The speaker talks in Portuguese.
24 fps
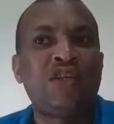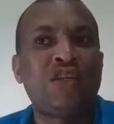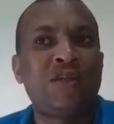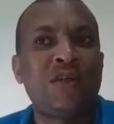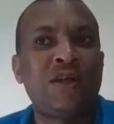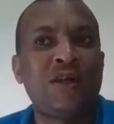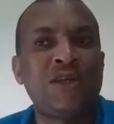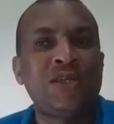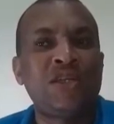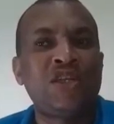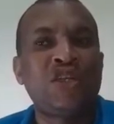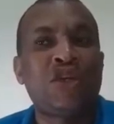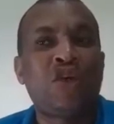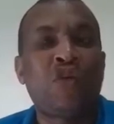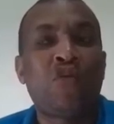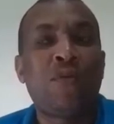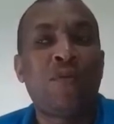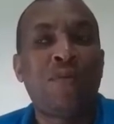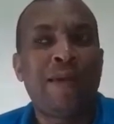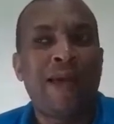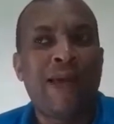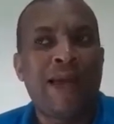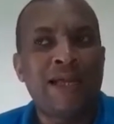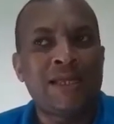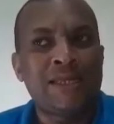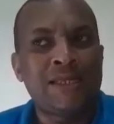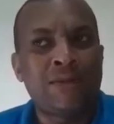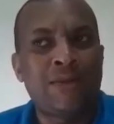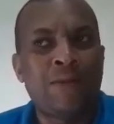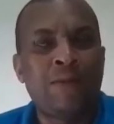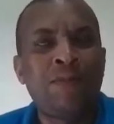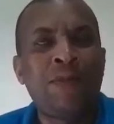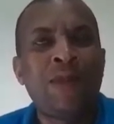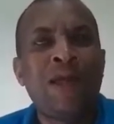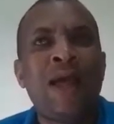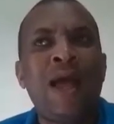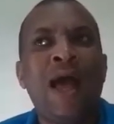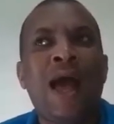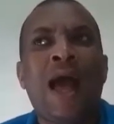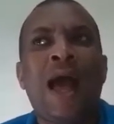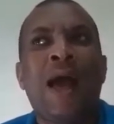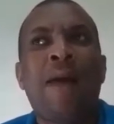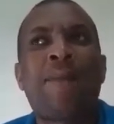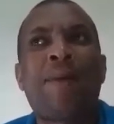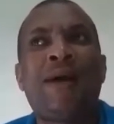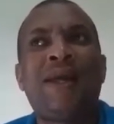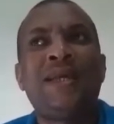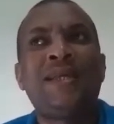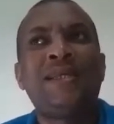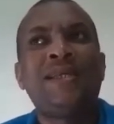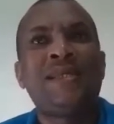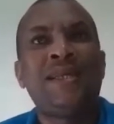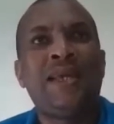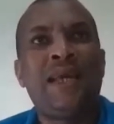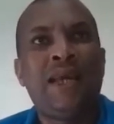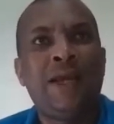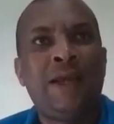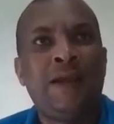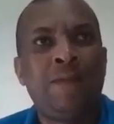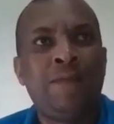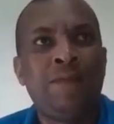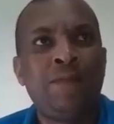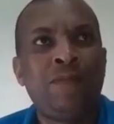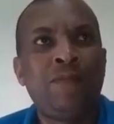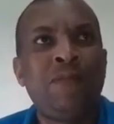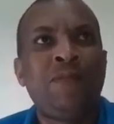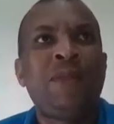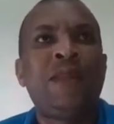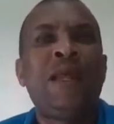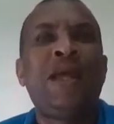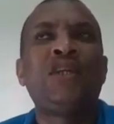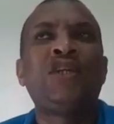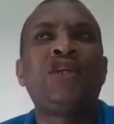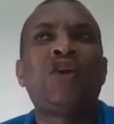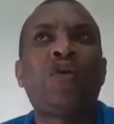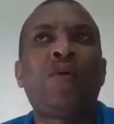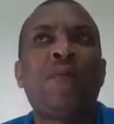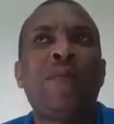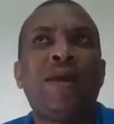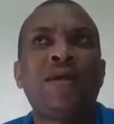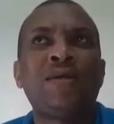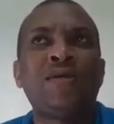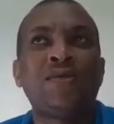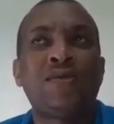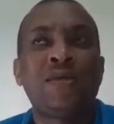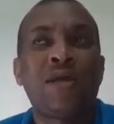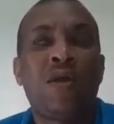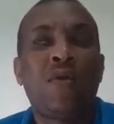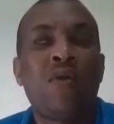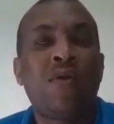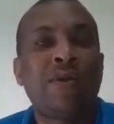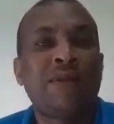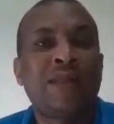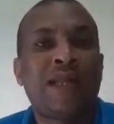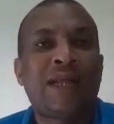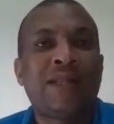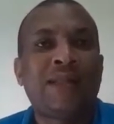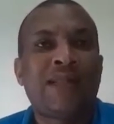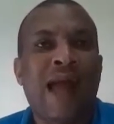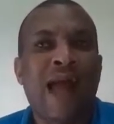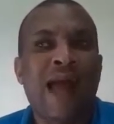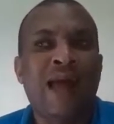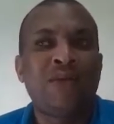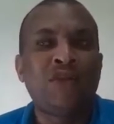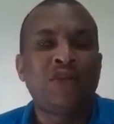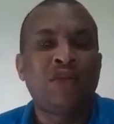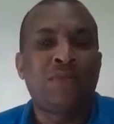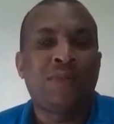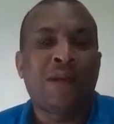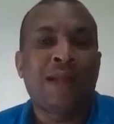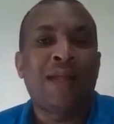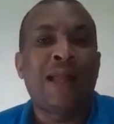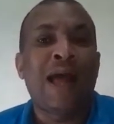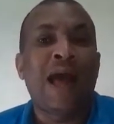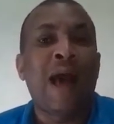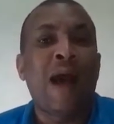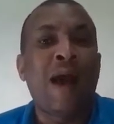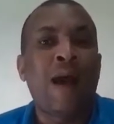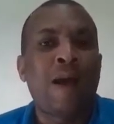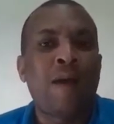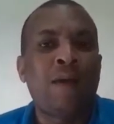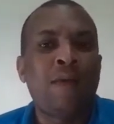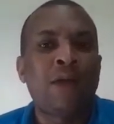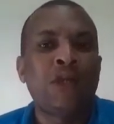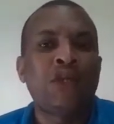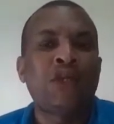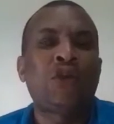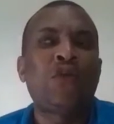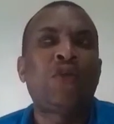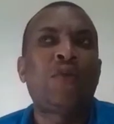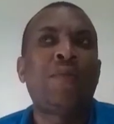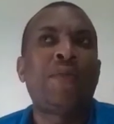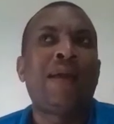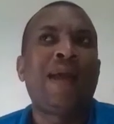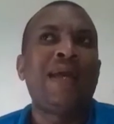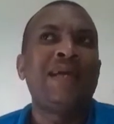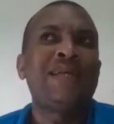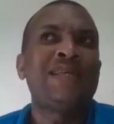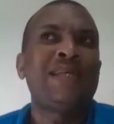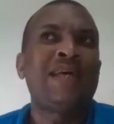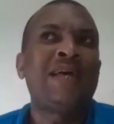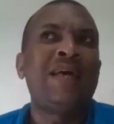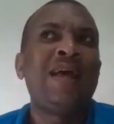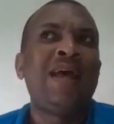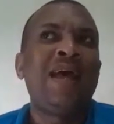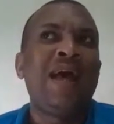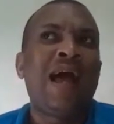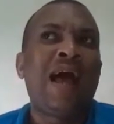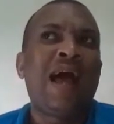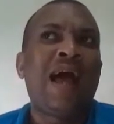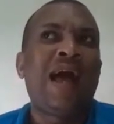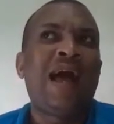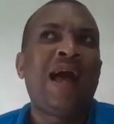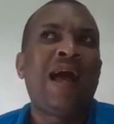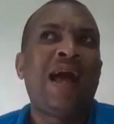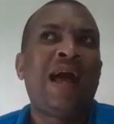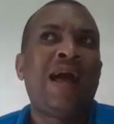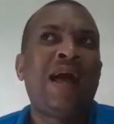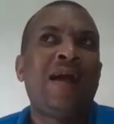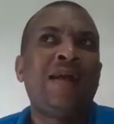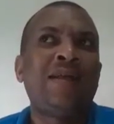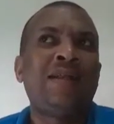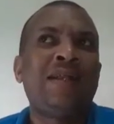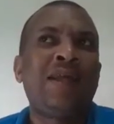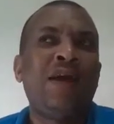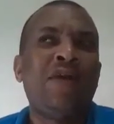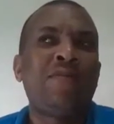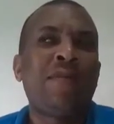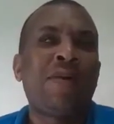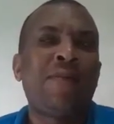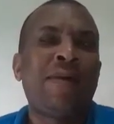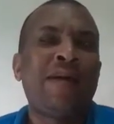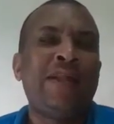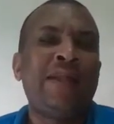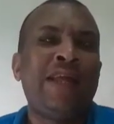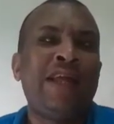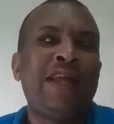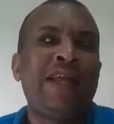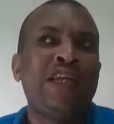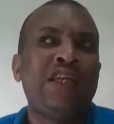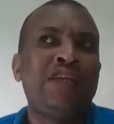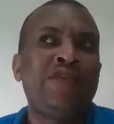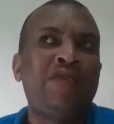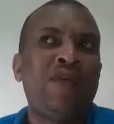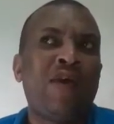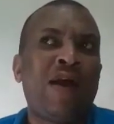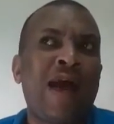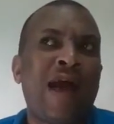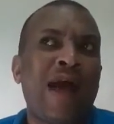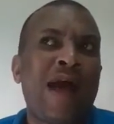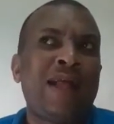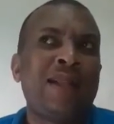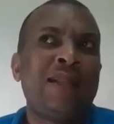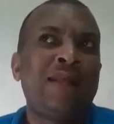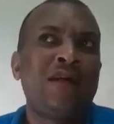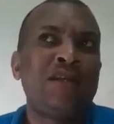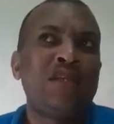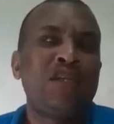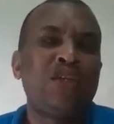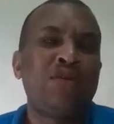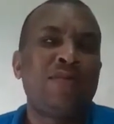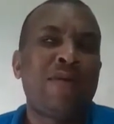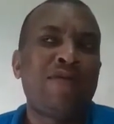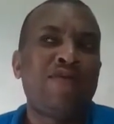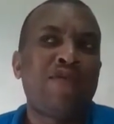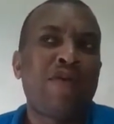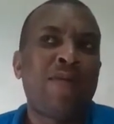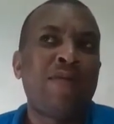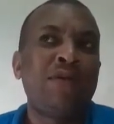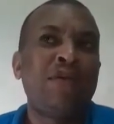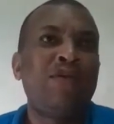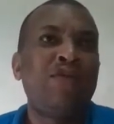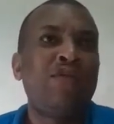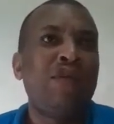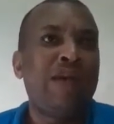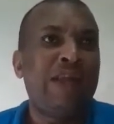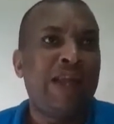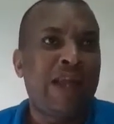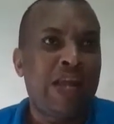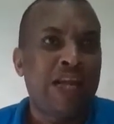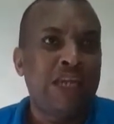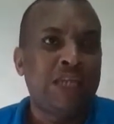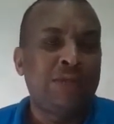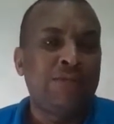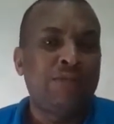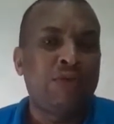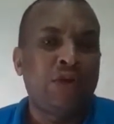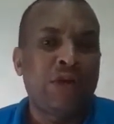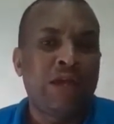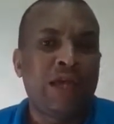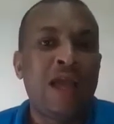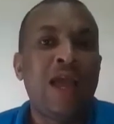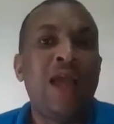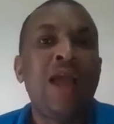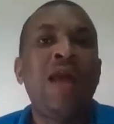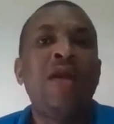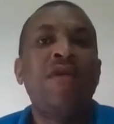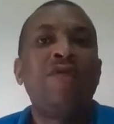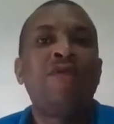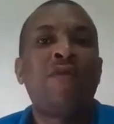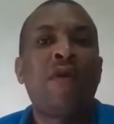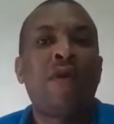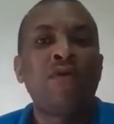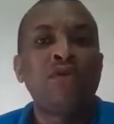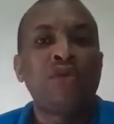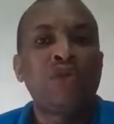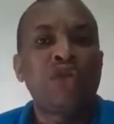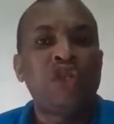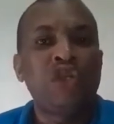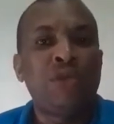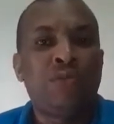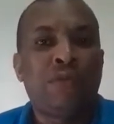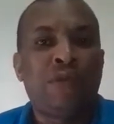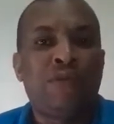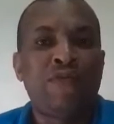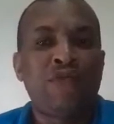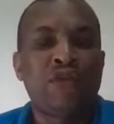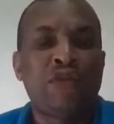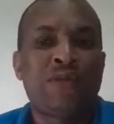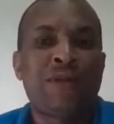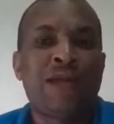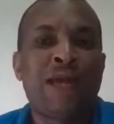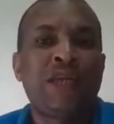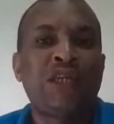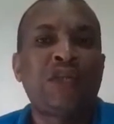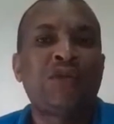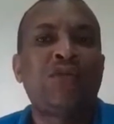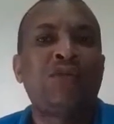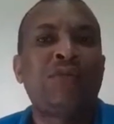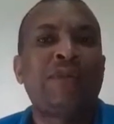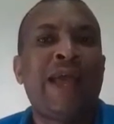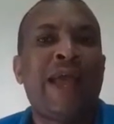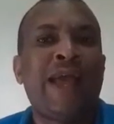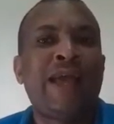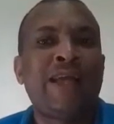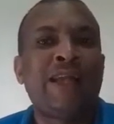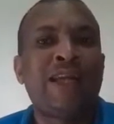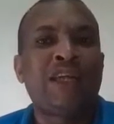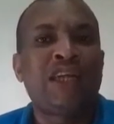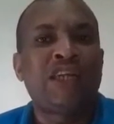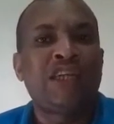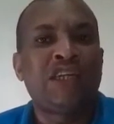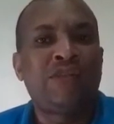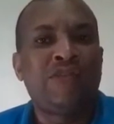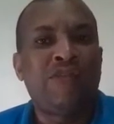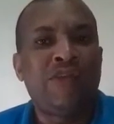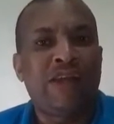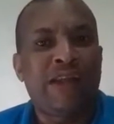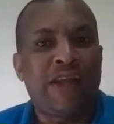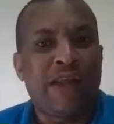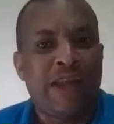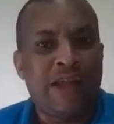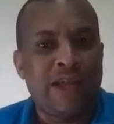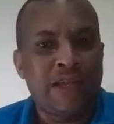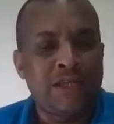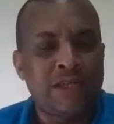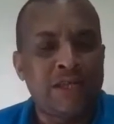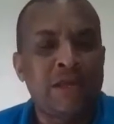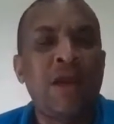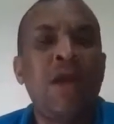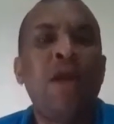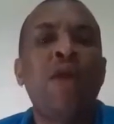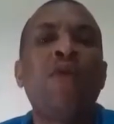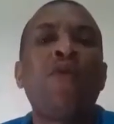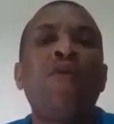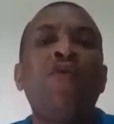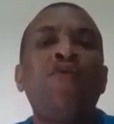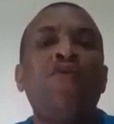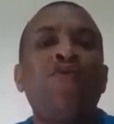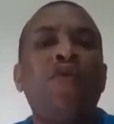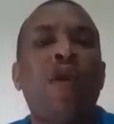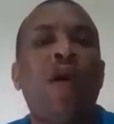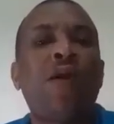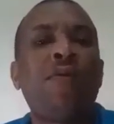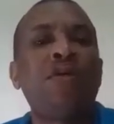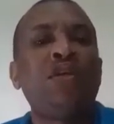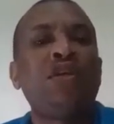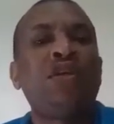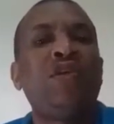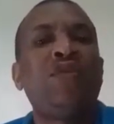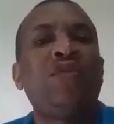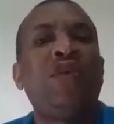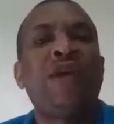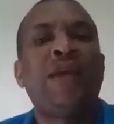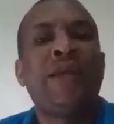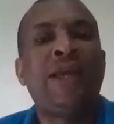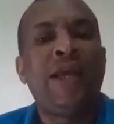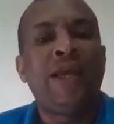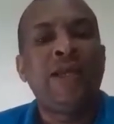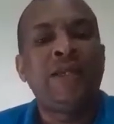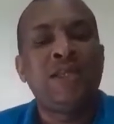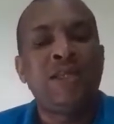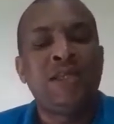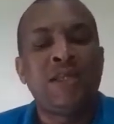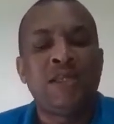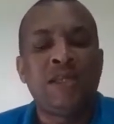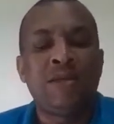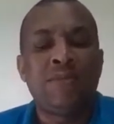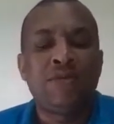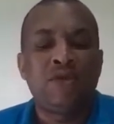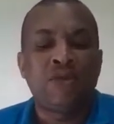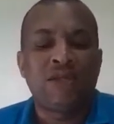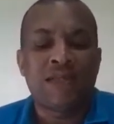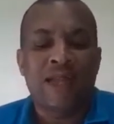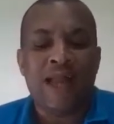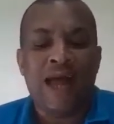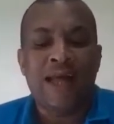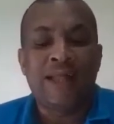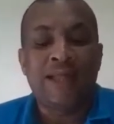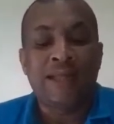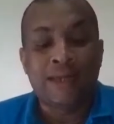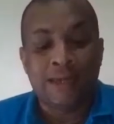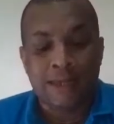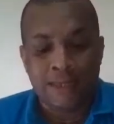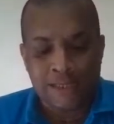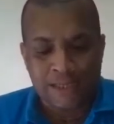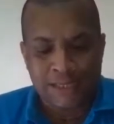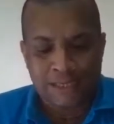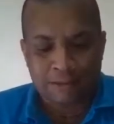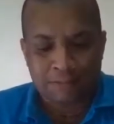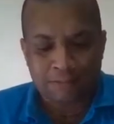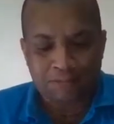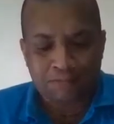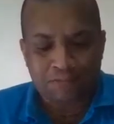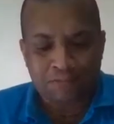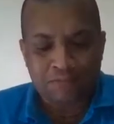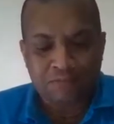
de dança já começam a aparecer, né, já começam a ser contratados para dar aula, já começa a ter uma maneira de ver a dança de uma forma diferente, porque vão surgir profissionais com técnicas diferentes, com formas diferentes de se mostrar a dança.